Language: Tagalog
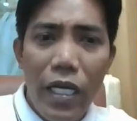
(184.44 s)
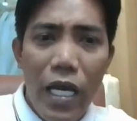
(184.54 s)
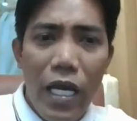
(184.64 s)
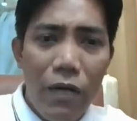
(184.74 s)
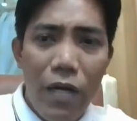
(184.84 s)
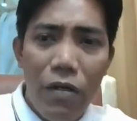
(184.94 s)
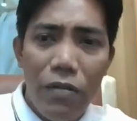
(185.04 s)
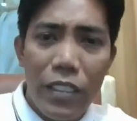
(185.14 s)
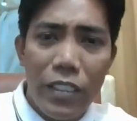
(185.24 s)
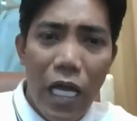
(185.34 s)
ang ginagawa
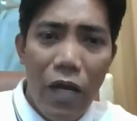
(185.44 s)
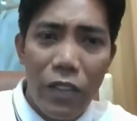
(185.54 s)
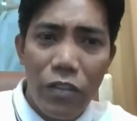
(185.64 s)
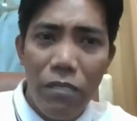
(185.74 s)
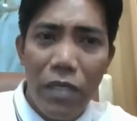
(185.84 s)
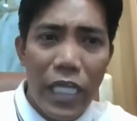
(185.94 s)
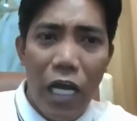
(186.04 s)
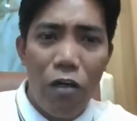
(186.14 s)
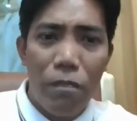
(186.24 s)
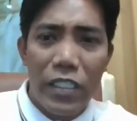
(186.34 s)
ho ng taong ito ay
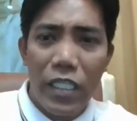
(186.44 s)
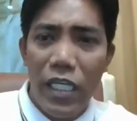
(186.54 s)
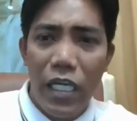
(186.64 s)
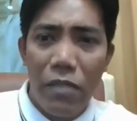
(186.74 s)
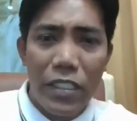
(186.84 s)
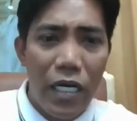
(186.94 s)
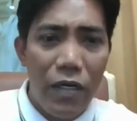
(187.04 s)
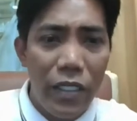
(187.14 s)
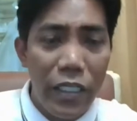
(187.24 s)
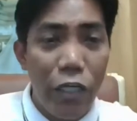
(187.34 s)
masahol pa sa dilang
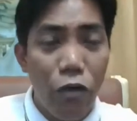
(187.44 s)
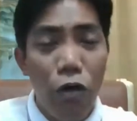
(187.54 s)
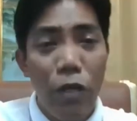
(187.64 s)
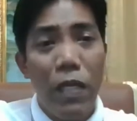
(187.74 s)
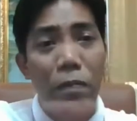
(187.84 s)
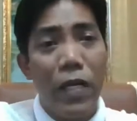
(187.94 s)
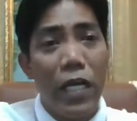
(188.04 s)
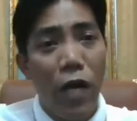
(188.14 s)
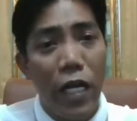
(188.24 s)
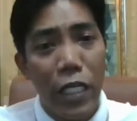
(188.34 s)
masahol. Hindi ko
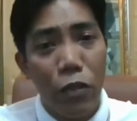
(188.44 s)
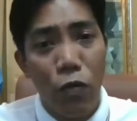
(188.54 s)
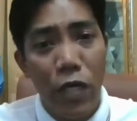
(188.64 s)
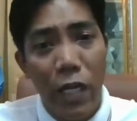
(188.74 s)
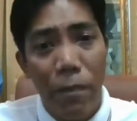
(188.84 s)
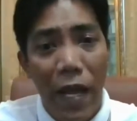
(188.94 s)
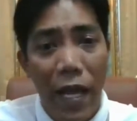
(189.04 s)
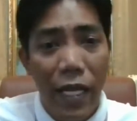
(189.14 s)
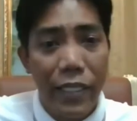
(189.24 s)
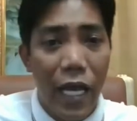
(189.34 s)
ibibigay yung kanyang tunay na
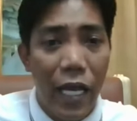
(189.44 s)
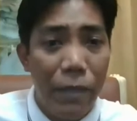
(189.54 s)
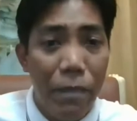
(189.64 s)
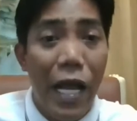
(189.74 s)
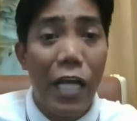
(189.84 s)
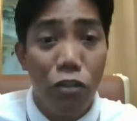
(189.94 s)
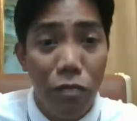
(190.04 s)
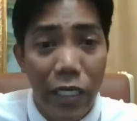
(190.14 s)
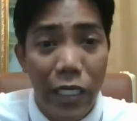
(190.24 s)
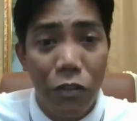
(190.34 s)
pangalan dahil baka
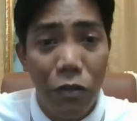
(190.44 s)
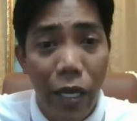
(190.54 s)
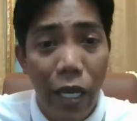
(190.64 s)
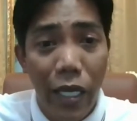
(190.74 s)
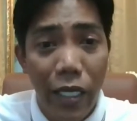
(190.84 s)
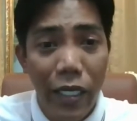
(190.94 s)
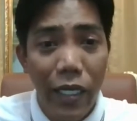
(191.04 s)
sumikat ho eh.